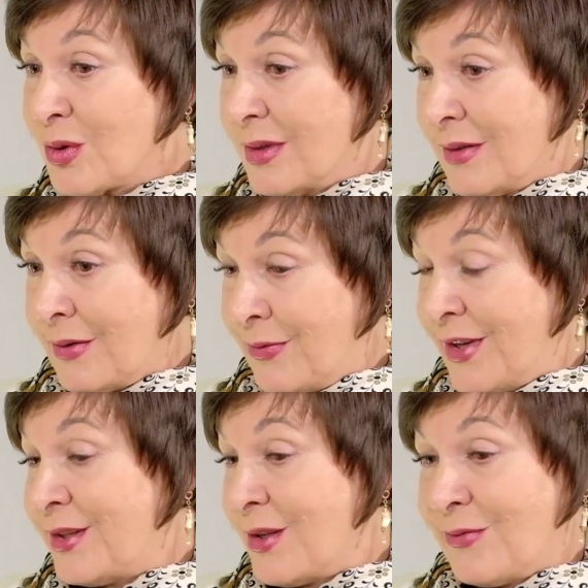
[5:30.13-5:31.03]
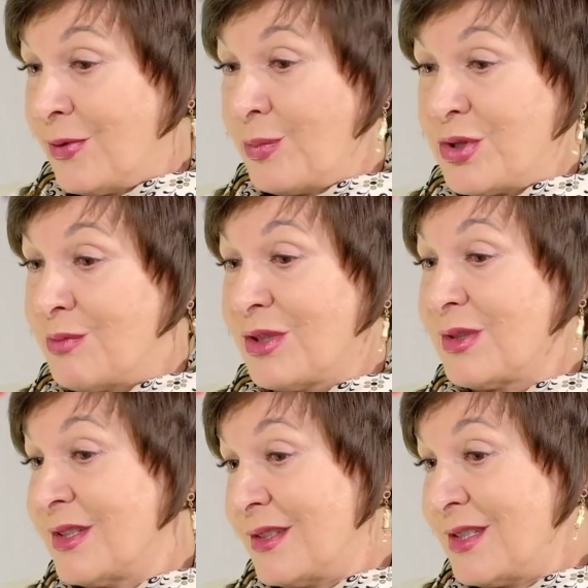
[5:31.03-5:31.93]
в этой, в
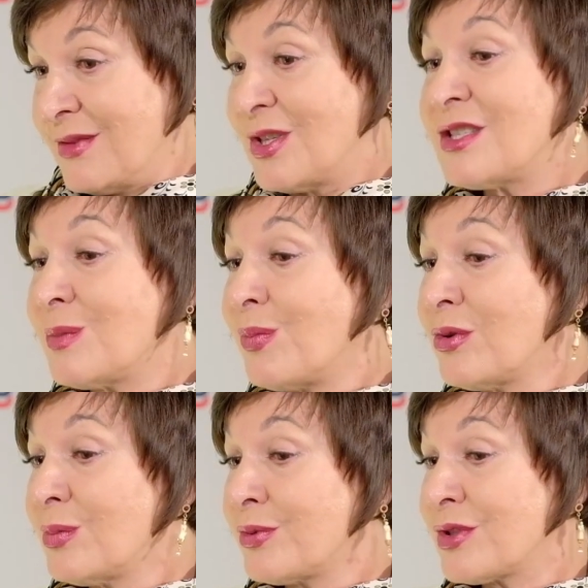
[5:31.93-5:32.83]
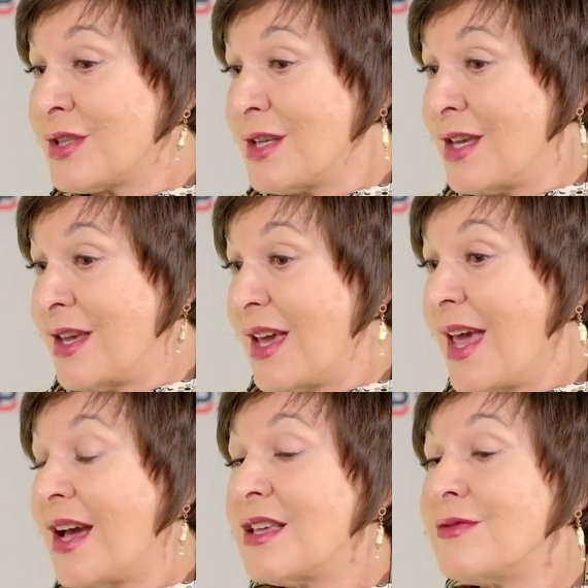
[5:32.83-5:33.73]
общем-то, извините, полупустыне.
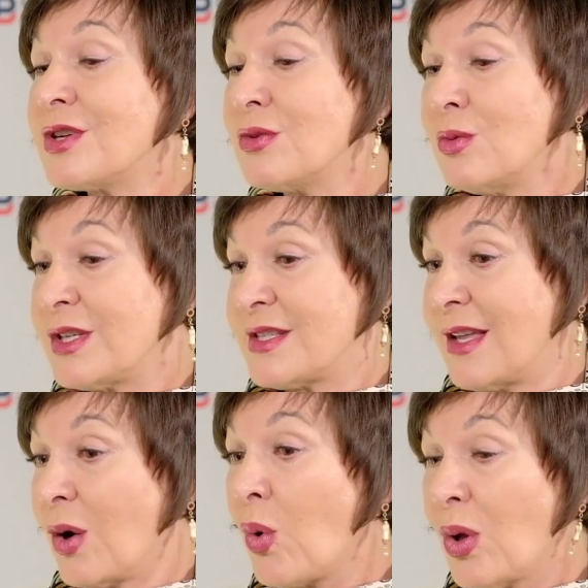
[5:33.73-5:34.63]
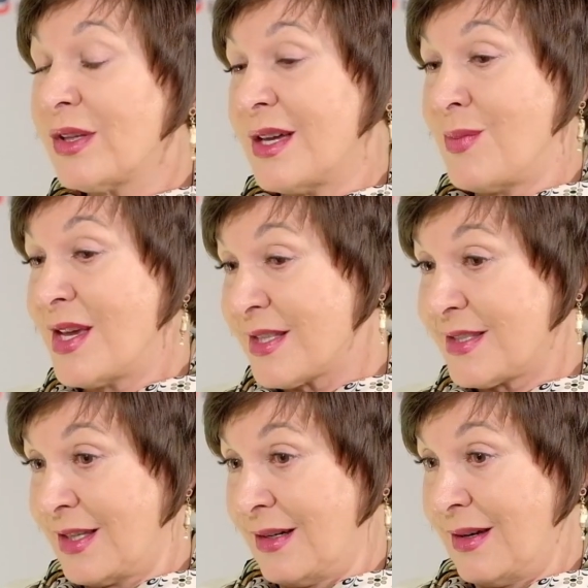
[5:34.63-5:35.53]
И они вернулись на голое
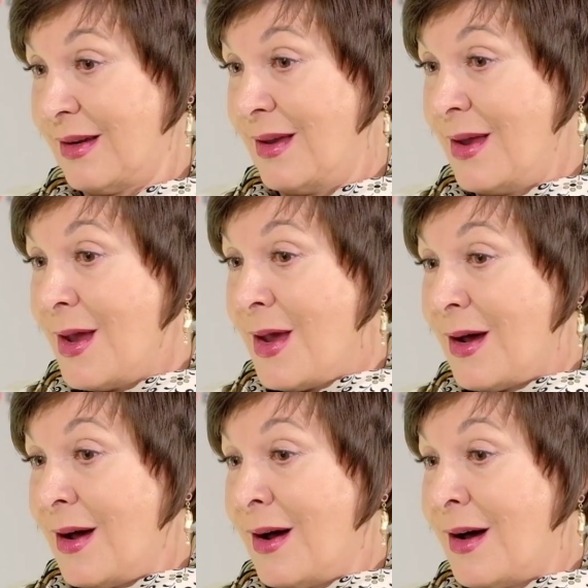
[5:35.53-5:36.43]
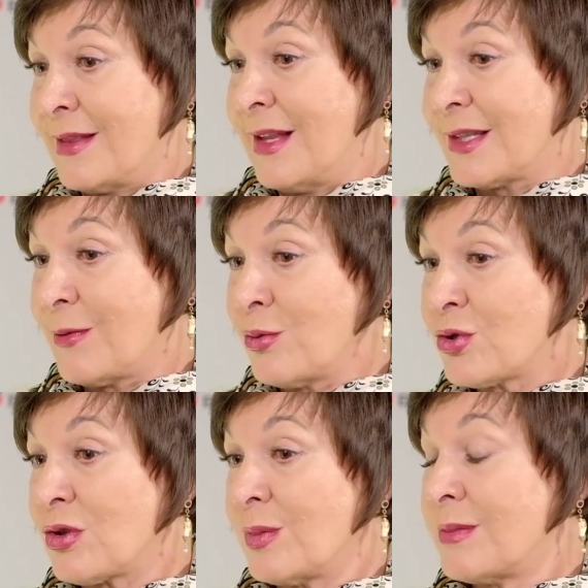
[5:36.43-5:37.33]
место, для того,
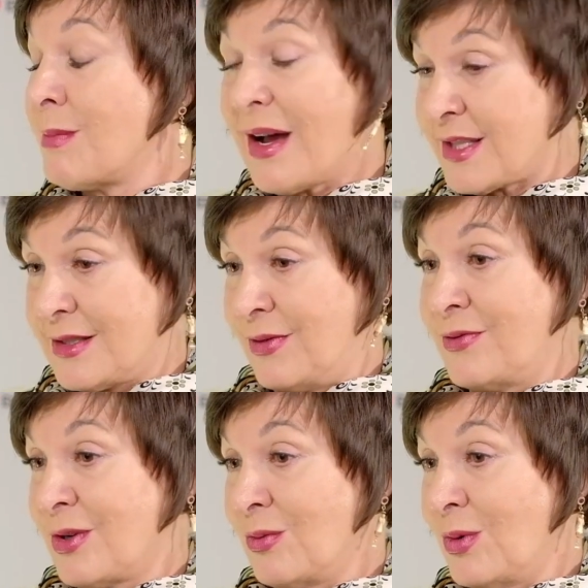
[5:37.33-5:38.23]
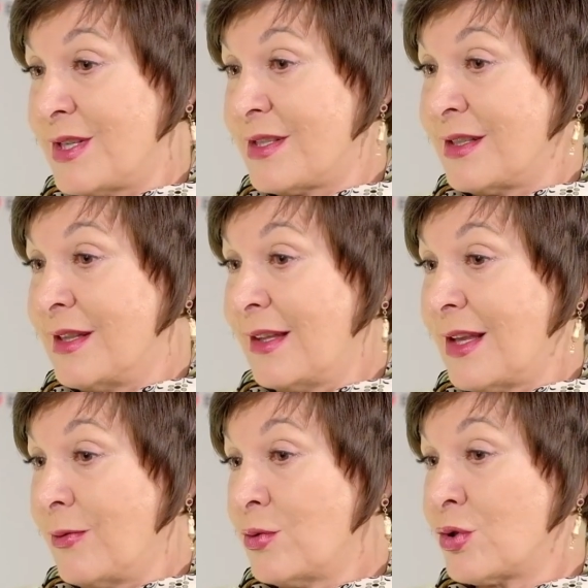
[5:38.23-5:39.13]
чтобы массово вернулись, для
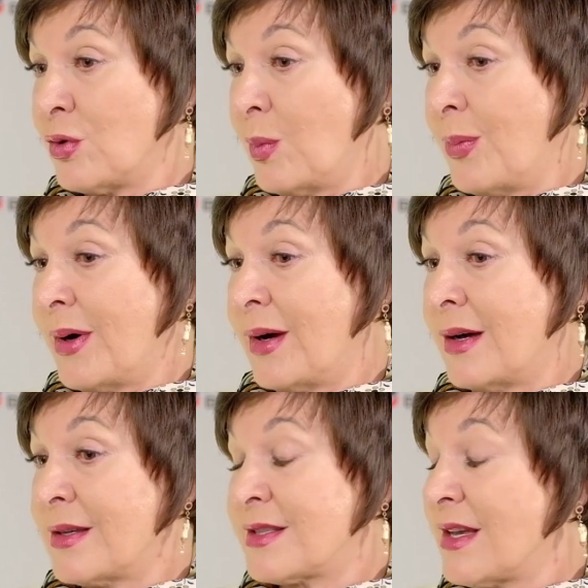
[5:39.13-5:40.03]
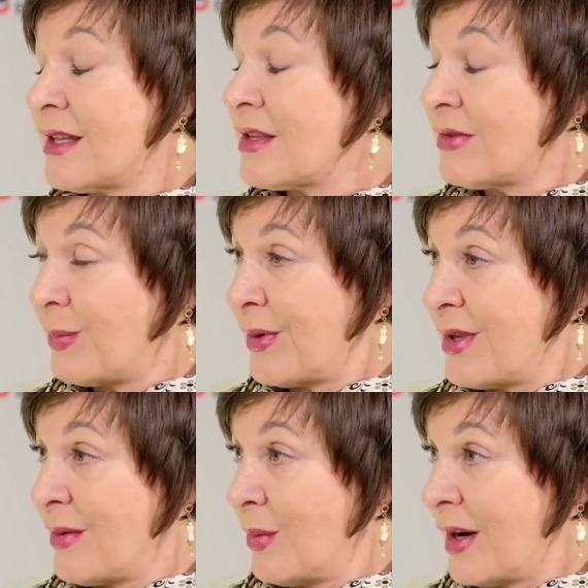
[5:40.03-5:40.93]
того, чтобы заново
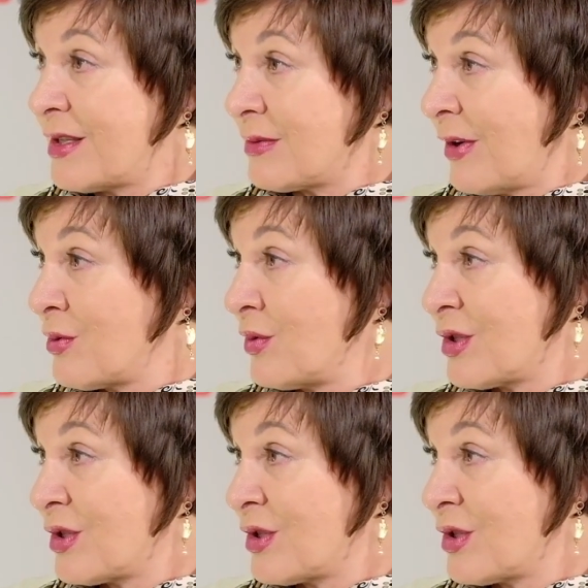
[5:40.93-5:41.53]
поднимать свою